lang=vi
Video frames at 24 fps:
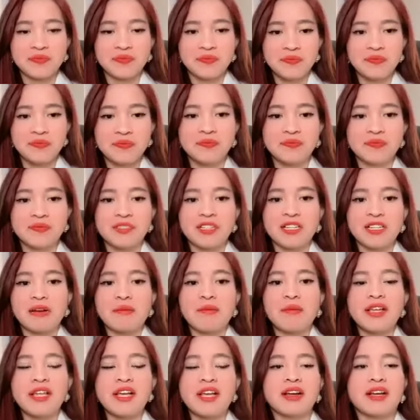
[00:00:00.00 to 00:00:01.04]
Ừ.
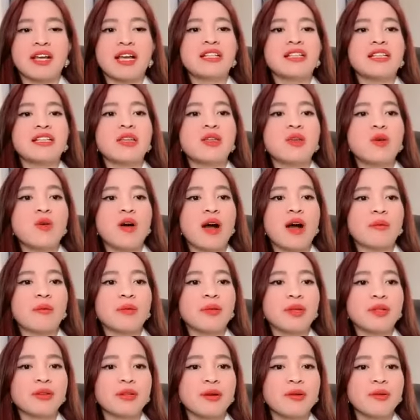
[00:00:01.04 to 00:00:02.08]
Bây giờ các anh chị vô học
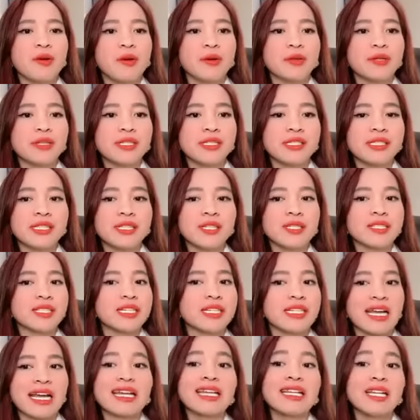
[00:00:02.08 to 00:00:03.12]
với Thêu rồi, các anh chị có
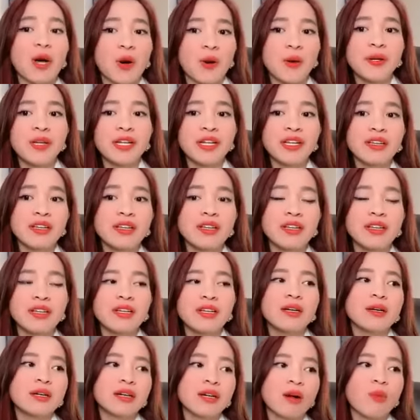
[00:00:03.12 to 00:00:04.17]
thể thay đổi đi.
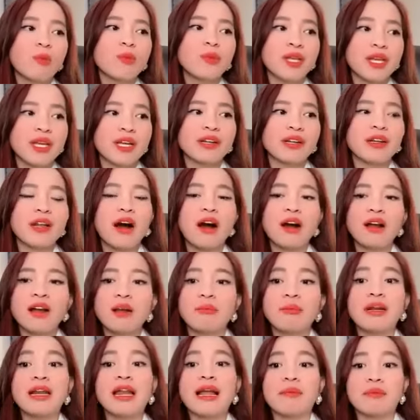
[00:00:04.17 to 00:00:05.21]
Công việc đó là
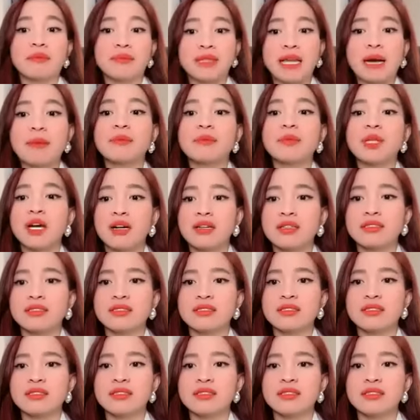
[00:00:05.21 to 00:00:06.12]
mình làm tạm thời.